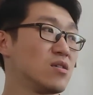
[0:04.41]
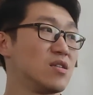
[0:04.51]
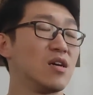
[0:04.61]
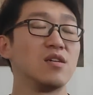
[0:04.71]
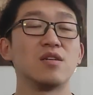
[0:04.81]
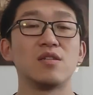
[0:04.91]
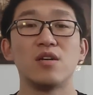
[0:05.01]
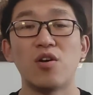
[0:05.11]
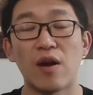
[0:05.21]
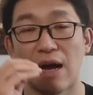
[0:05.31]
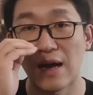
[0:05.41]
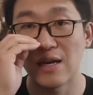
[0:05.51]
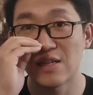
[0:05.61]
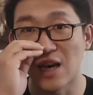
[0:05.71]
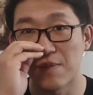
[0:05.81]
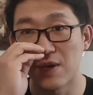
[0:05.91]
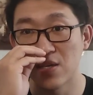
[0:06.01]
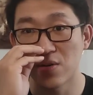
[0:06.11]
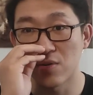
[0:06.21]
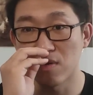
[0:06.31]
那这星期六了啊，咱
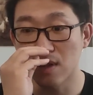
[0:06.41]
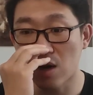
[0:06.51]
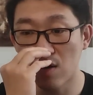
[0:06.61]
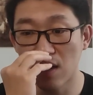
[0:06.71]
们又到